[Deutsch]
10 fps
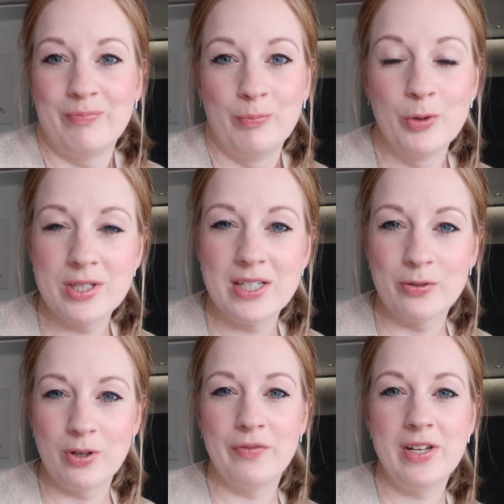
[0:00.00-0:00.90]
muss
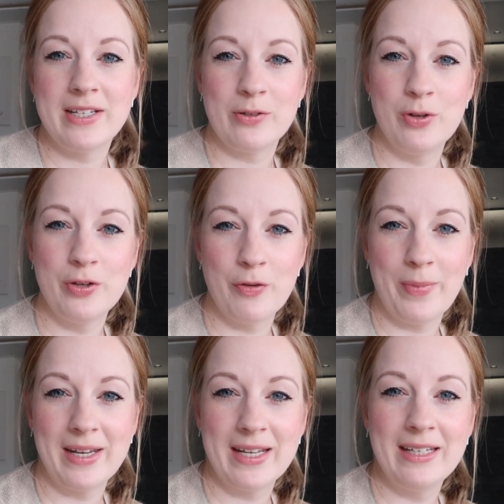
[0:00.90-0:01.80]
ich oder will ich natürlich für
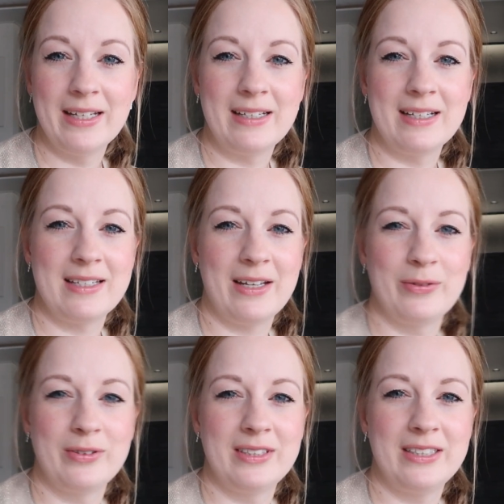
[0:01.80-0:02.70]
meine Kinder da sein.
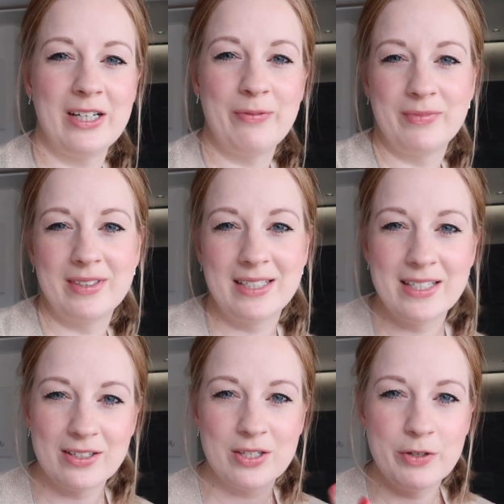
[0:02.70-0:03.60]
Und ähm,
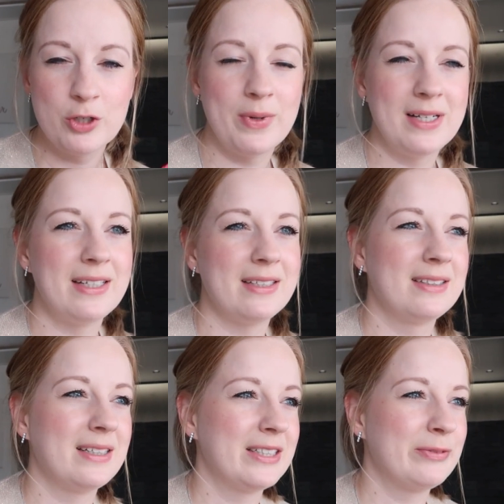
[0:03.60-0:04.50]
dieser Zwiespalt,
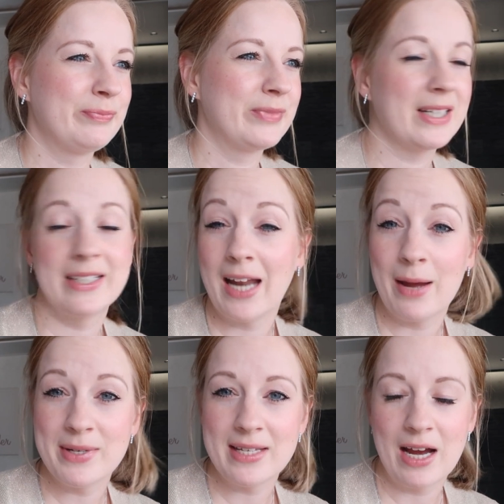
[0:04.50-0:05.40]
den, ähm, ja, den
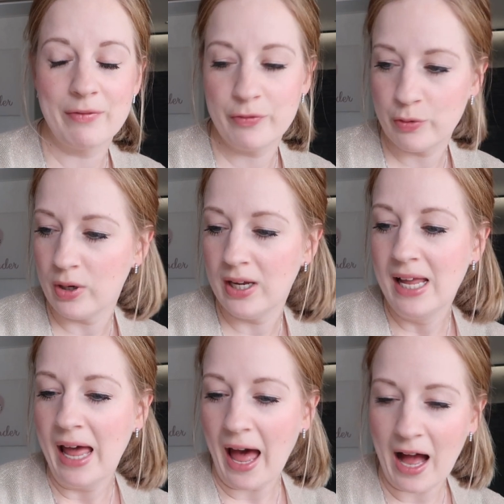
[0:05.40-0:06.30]
habe ich nach wie vor.
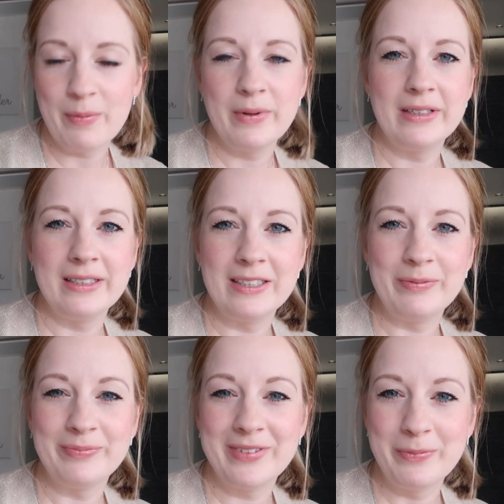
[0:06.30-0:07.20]
Aber
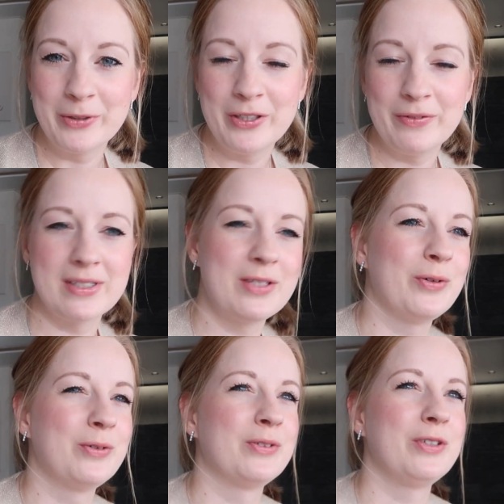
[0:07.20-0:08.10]
ähm, die
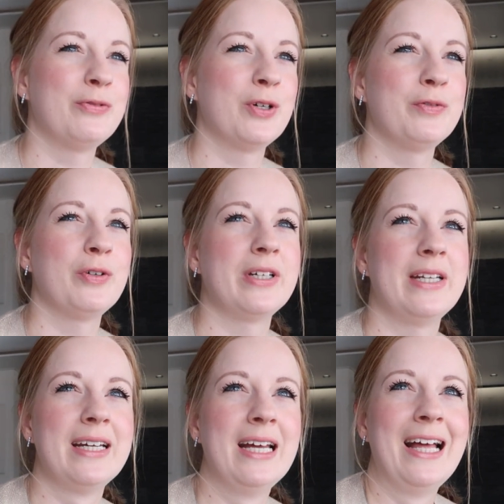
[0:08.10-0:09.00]
Motivation und die
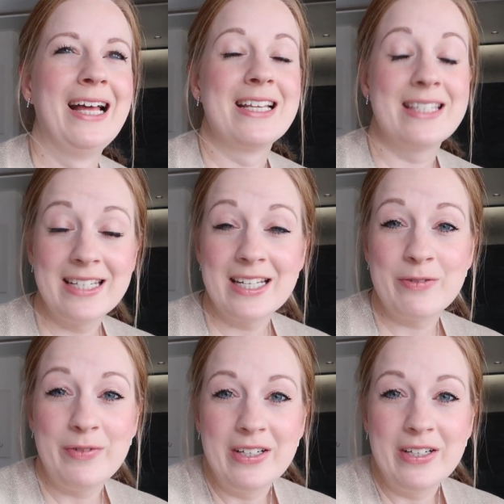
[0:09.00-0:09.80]
Vorfreude sind jetzt